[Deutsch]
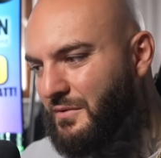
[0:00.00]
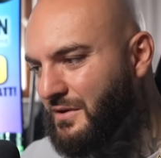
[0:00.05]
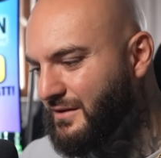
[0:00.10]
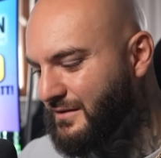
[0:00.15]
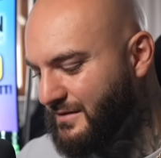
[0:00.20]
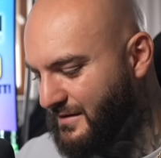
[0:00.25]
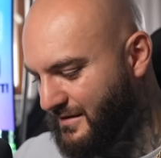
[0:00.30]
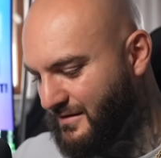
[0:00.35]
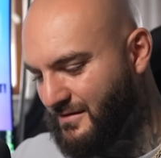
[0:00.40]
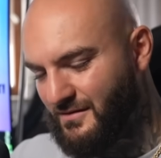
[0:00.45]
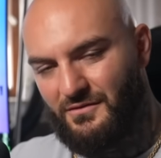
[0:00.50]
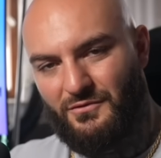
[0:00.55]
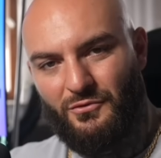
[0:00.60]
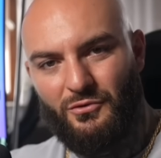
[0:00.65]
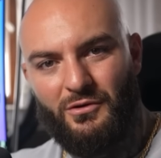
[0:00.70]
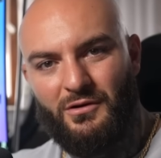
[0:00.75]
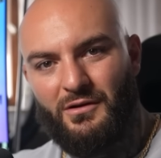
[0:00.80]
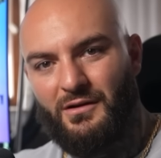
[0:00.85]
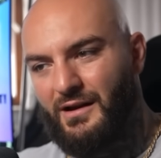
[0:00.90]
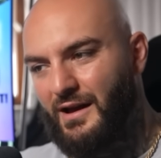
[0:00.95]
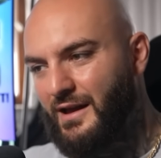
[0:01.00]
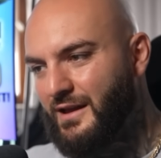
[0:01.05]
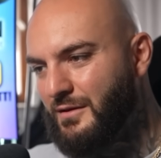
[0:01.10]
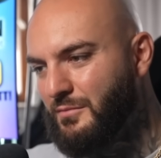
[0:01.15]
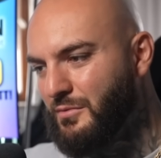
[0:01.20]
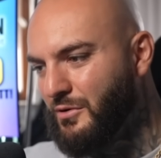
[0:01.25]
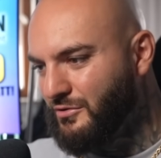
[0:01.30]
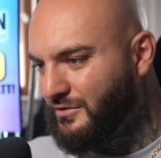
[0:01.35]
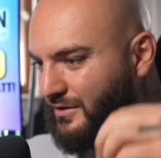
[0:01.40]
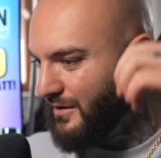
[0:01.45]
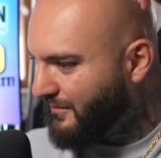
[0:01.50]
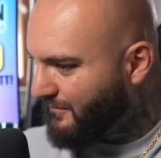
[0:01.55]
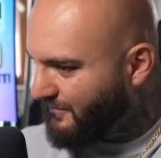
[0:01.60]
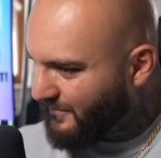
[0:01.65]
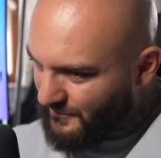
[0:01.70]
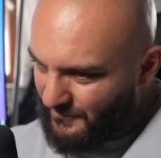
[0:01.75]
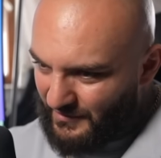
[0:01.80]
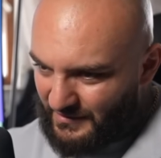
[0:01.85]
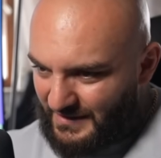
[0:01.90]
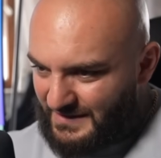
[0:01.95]
Ende da so reingebaut haben.
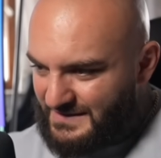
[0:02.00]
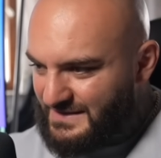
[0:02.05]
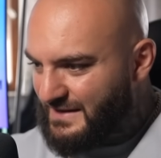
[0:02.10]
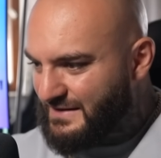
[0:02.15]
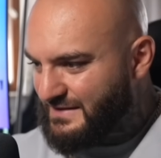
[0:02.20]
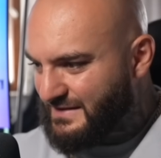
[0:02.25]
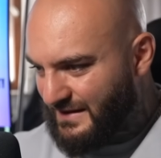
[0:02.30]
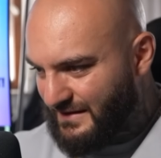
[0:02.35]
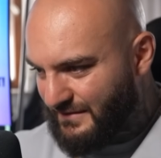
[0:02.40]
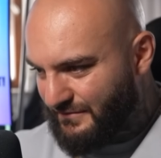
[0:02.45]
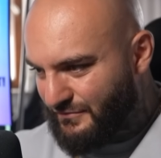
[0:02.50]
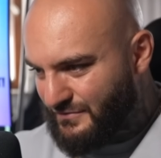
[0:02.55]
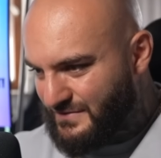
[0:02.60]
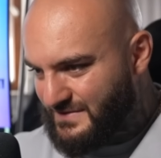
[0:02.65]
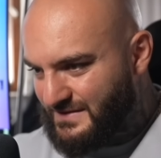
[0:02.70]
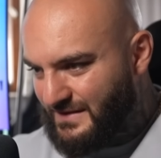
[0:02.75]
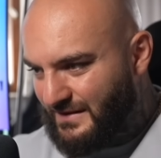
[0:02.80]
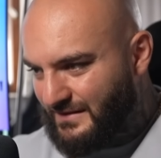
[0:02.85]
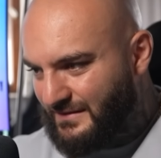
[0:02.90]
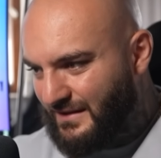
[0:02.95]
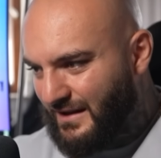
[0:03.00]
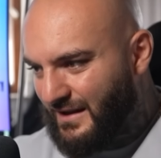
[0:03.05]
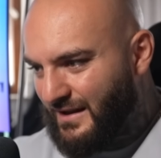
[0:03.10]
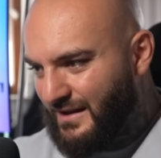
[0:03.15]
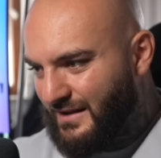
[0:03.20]
Was war das jetzt gerade für ein Stunt?